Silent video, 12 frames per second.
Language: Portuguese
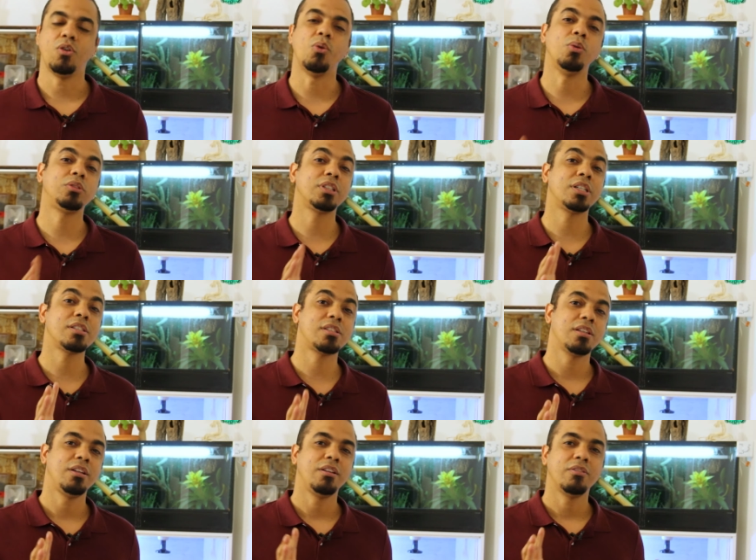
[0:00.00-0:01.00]

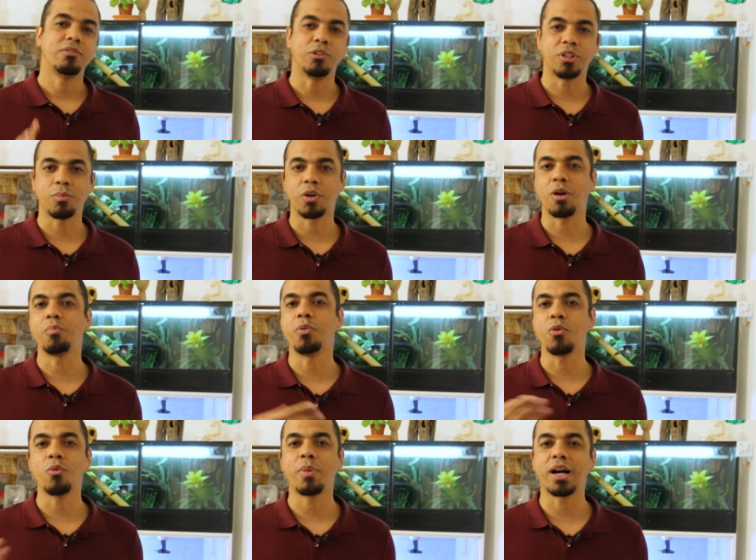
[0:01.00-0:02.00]
Outras vão demorar um
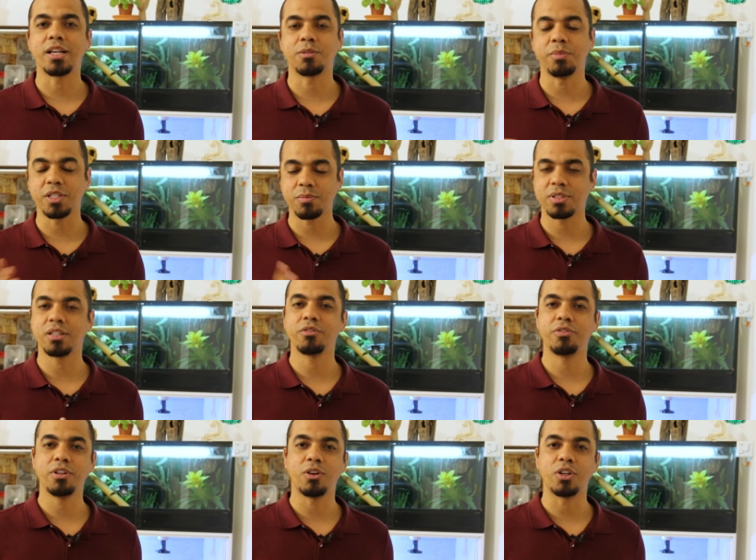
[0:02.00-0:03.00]
pouco mais, mesmo sendo
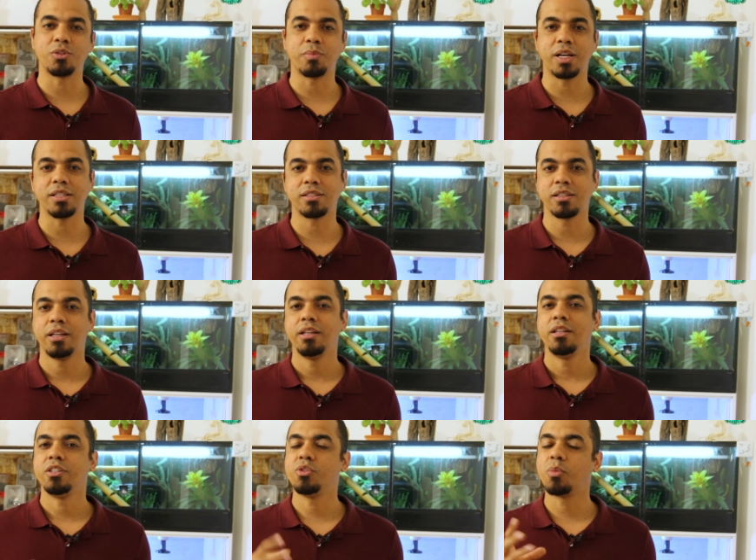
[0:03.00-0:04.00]
filhote, mas
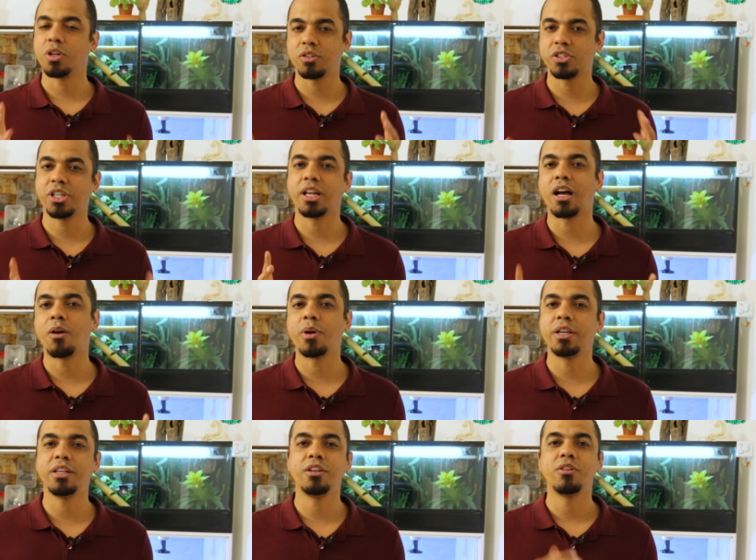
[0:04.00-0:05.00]
de um modo geral
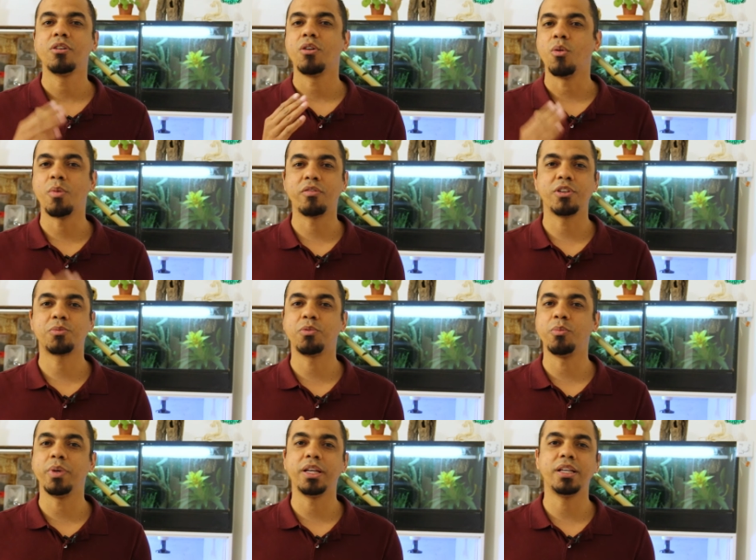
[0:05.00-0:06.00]
aí, uma vez
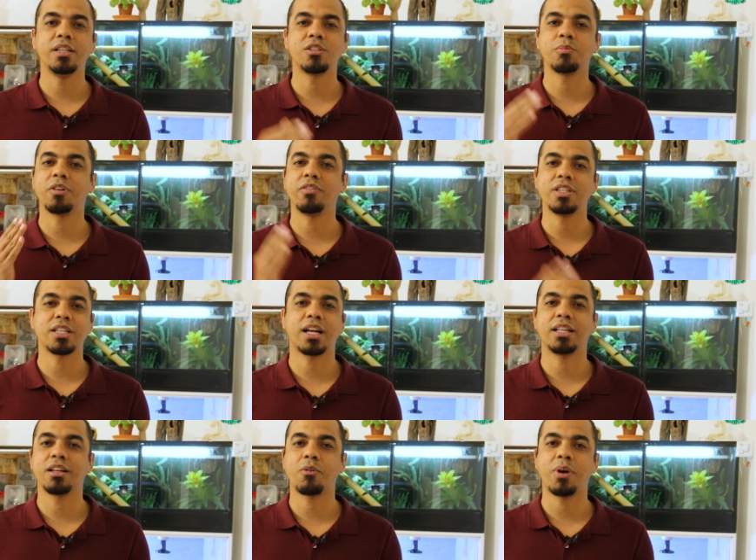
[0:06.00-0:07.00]
por mês, uma vez a
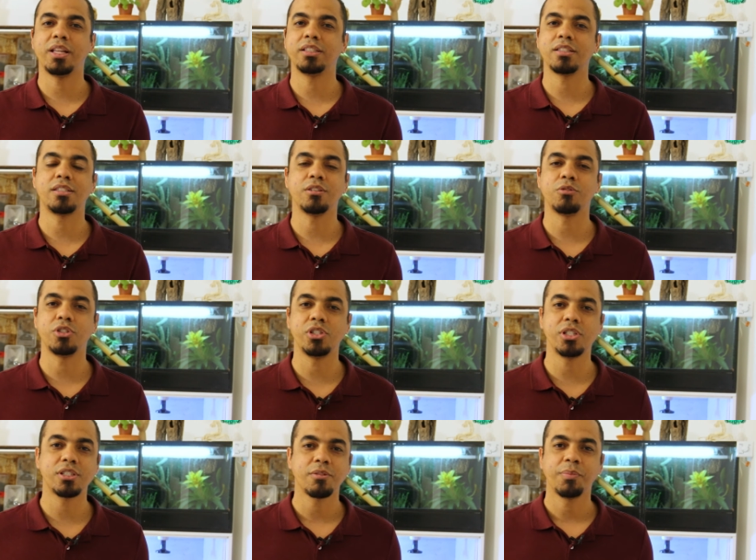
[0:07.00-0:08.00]
cada 45
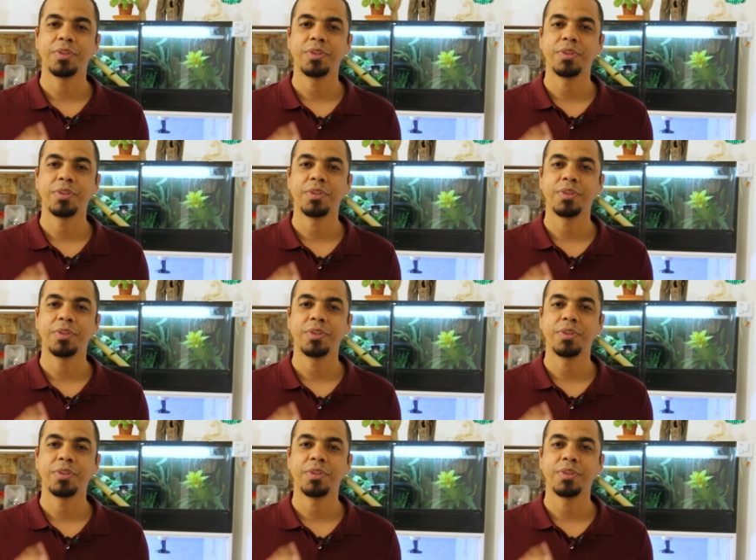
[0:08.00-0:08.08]
dias,